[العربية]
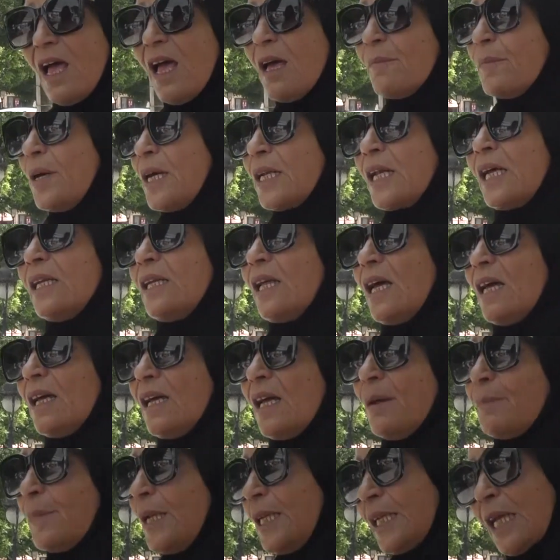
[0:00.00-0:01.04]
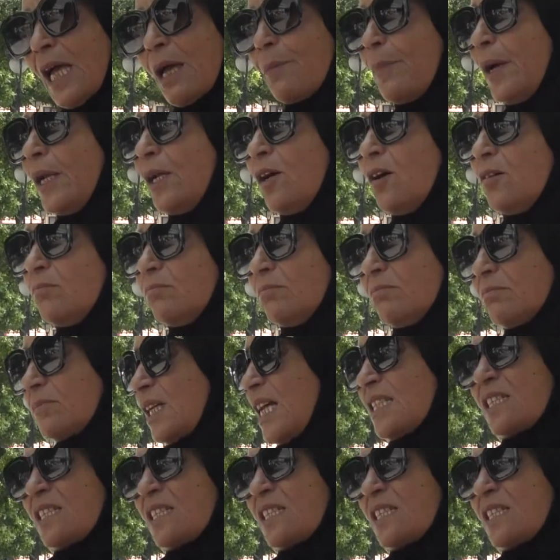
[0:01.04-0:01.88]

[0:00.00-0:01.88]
اما رانا اما اللي قبلهم